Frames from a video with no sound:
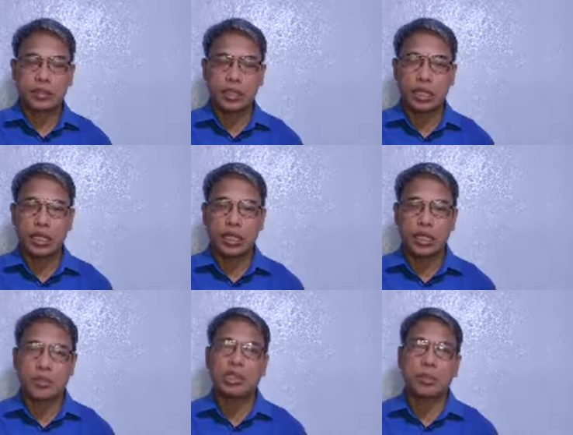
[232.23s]

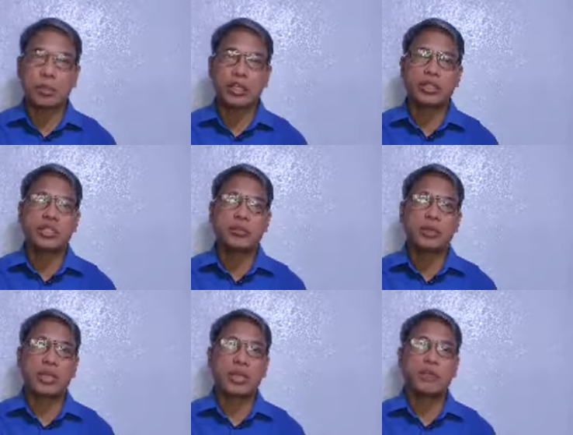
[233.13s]
dahil iba't iba rin kasi
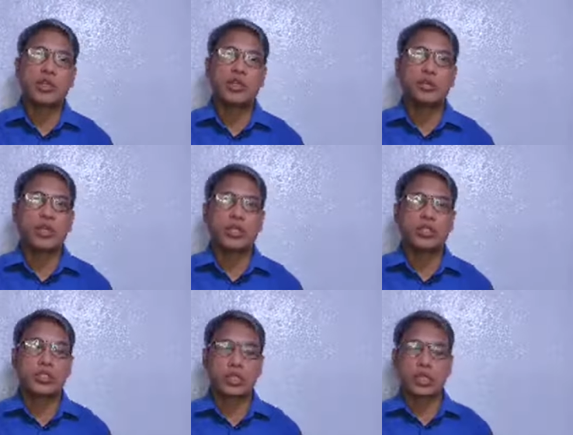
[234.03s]
pagka
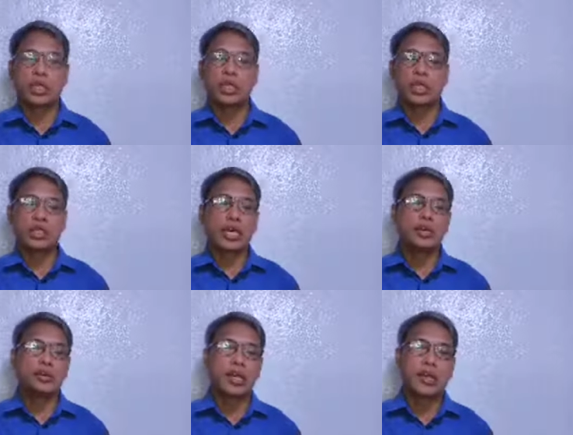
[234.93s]
face-to-face -face, nakikita tayo.